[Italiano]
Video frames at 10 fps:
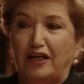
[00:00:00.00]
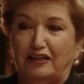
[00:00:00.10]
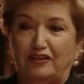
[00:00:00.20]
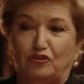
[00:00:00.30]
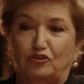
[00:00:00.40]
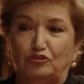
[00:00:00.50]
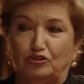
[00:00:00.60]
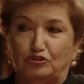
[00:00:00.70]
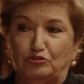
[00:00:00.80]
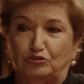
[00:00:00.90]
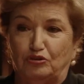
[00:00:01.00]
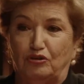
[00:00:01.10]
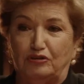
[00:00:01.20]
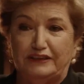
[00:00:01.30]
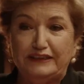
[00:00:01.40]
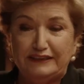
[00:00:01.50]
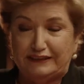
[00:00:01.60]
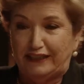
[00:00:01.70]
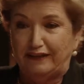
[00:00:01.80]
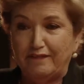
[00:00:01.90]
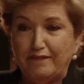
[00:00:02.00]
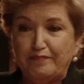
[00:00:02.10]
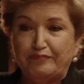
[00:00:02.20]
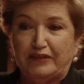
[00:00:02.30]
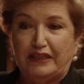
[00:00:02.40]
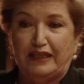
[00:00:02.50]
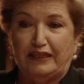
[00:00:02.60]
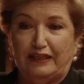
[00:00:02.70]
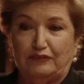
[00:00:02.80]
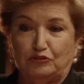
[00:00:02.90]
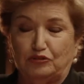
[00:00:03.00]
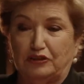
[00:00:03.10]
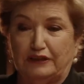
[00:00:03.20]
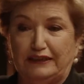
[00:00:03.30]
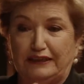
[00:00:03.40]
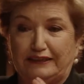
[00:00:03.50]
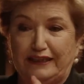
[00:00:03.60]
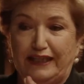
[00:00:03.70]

Lì ho conosciuto Lisa, che era l'autore del